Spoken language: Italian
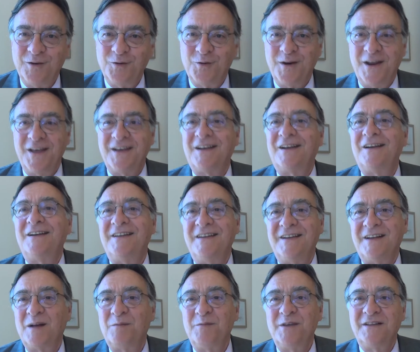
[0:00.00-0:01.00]
non è
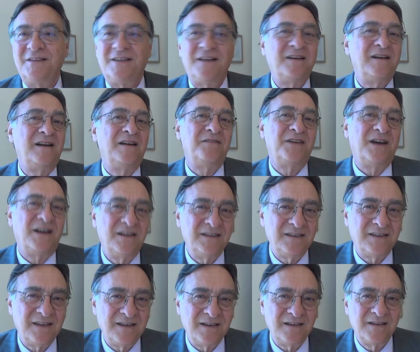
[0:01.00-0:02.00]
clinicamente
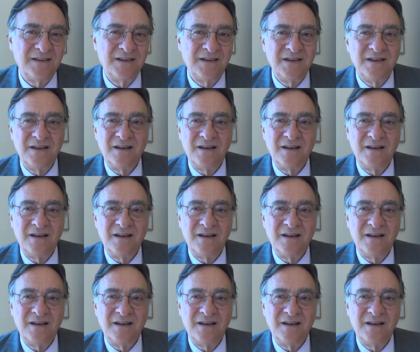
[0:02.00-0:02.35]
rilevante